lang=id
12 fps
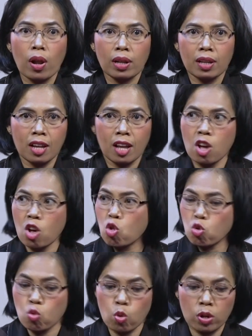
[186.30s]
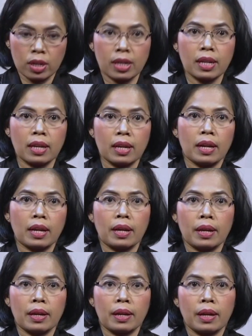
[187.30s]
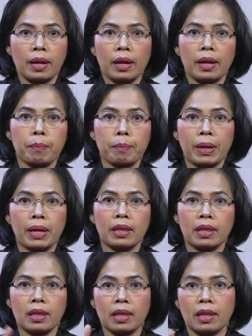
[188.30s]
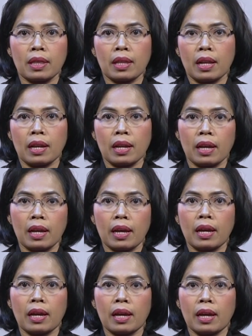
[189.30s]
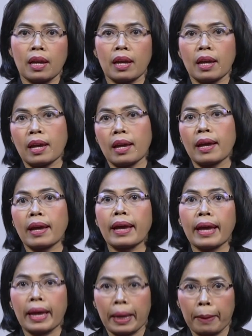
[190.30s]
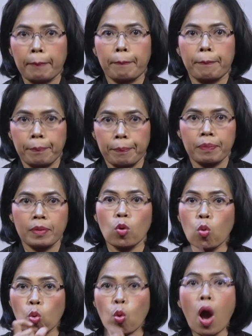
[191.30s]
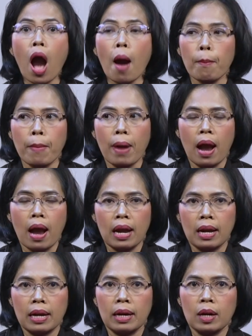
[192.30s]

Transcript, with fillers: Tapi bagaimana dia menyempurnakan seluruh pelayanannya untuk dapat menyelamatkan manusia dengan mati dan kayu salib.